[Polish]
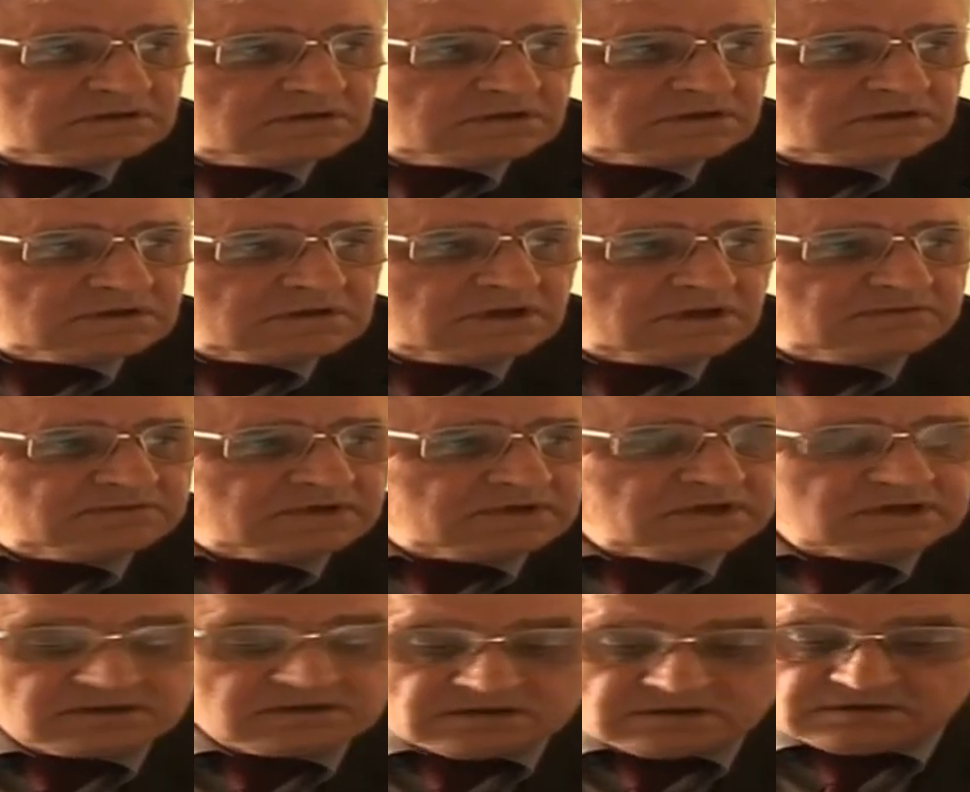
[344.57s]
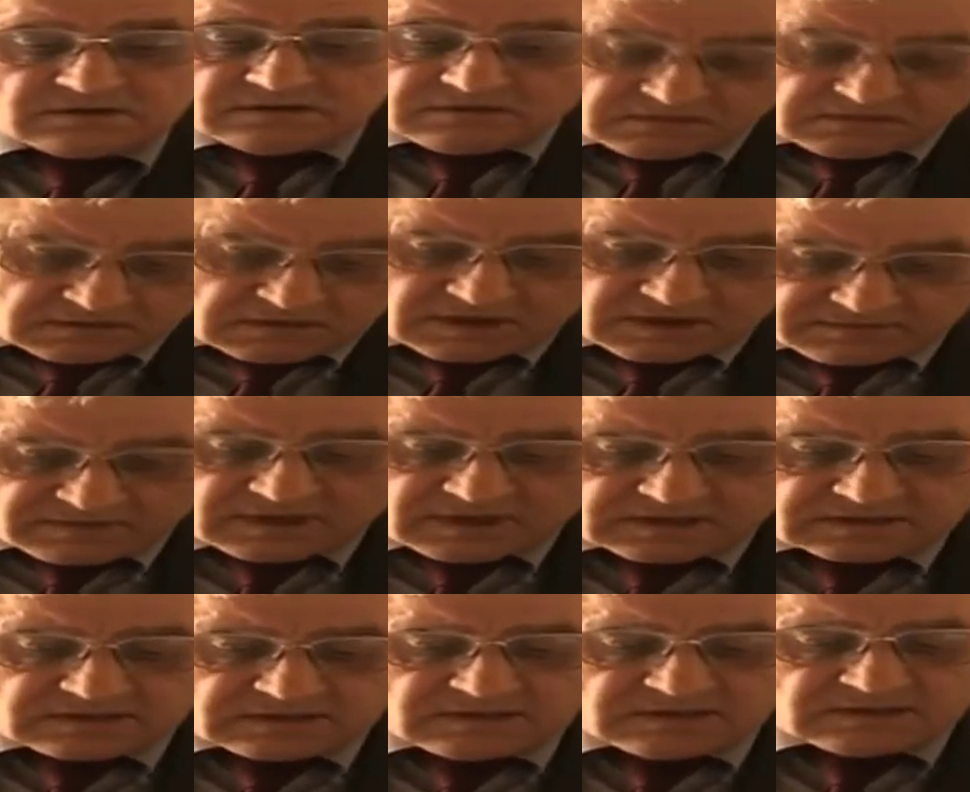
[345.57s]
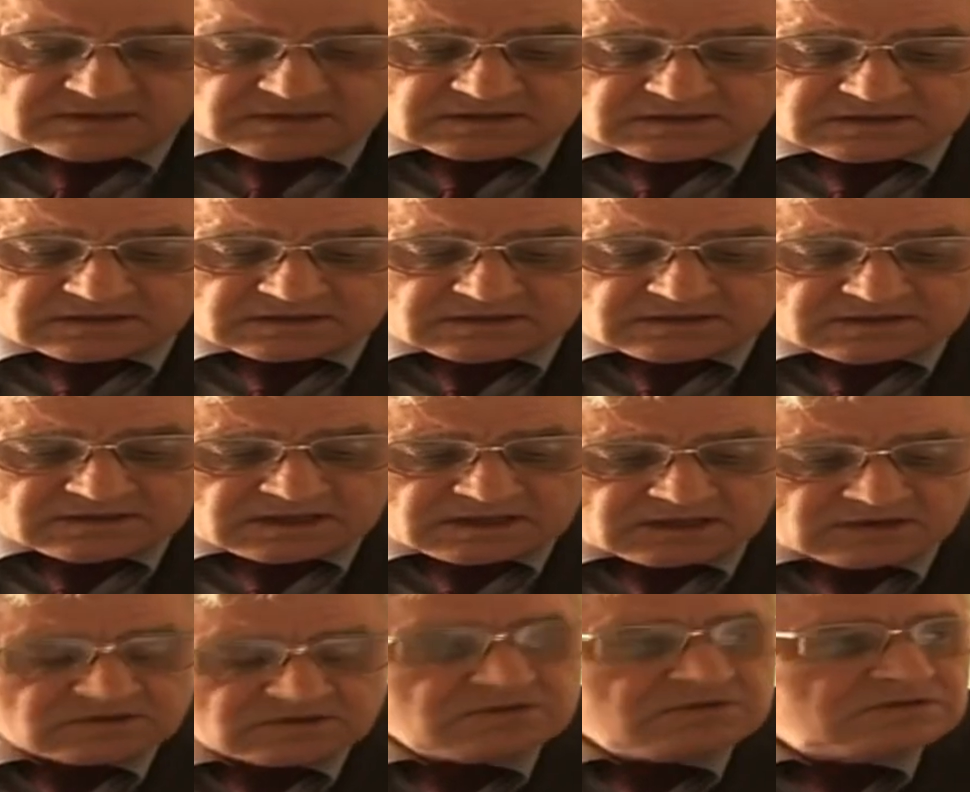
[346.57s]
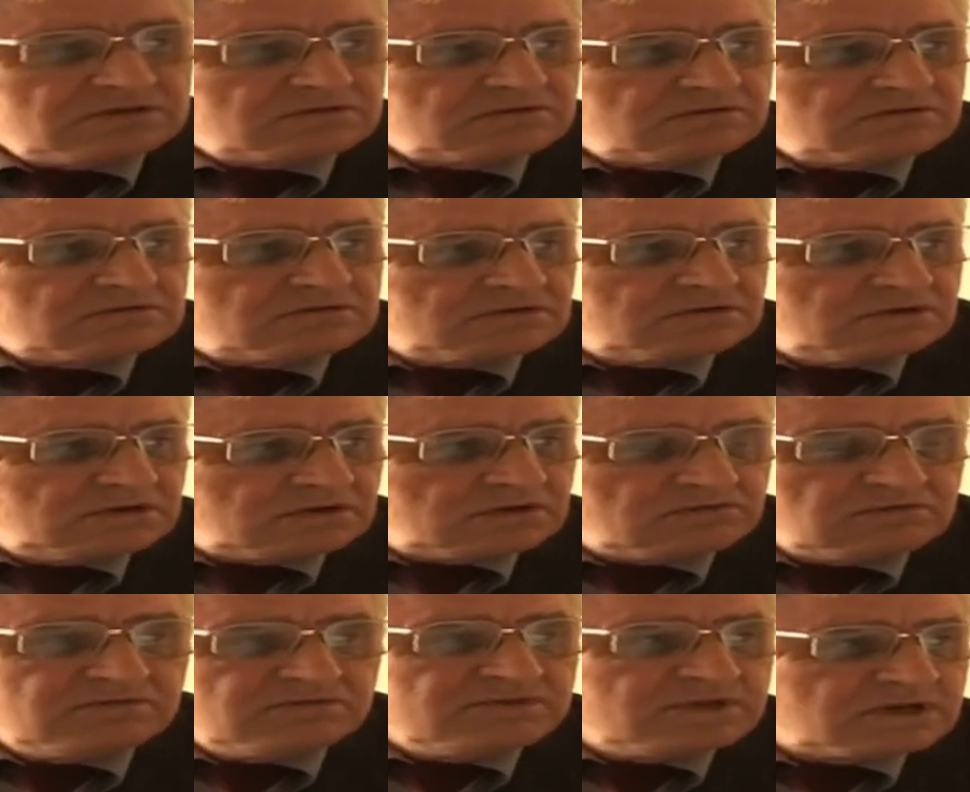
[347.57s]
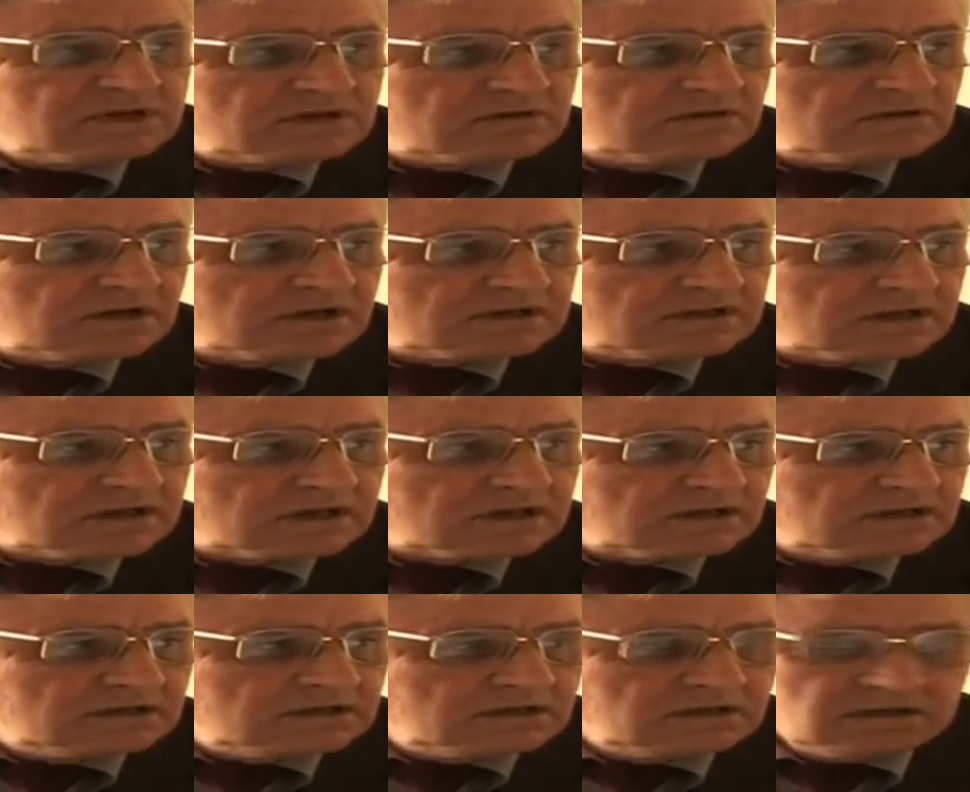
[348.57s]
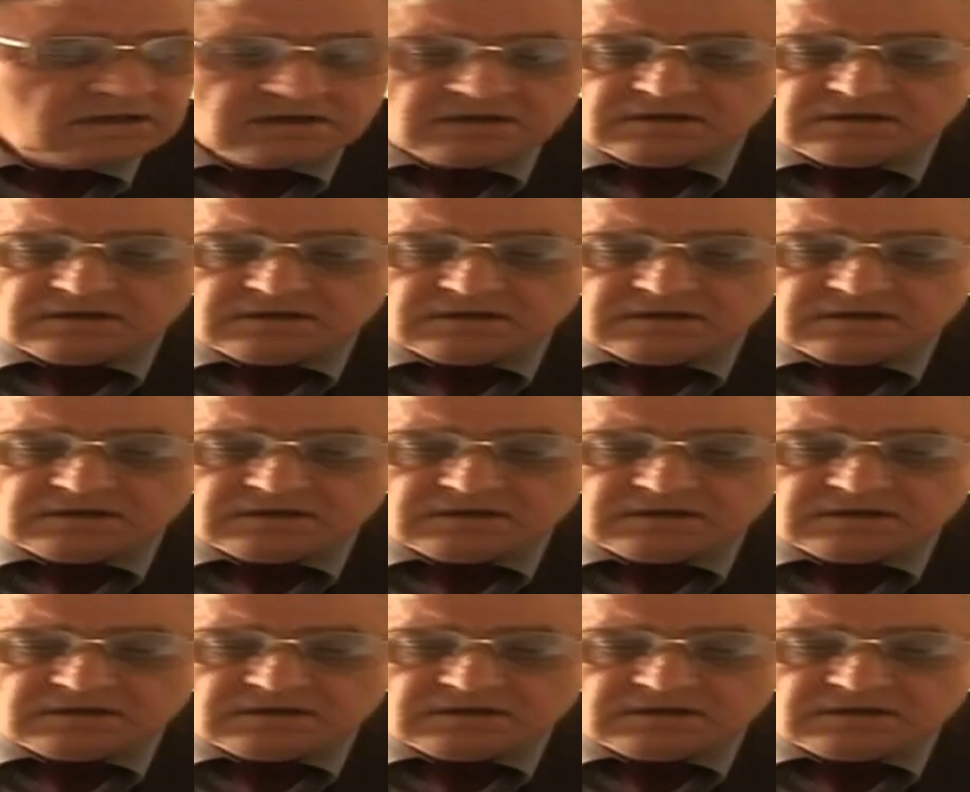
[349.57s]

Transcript: tych nawigacyjnych nawigacyjnych na lotnisku, czyli głównie radiolatarni,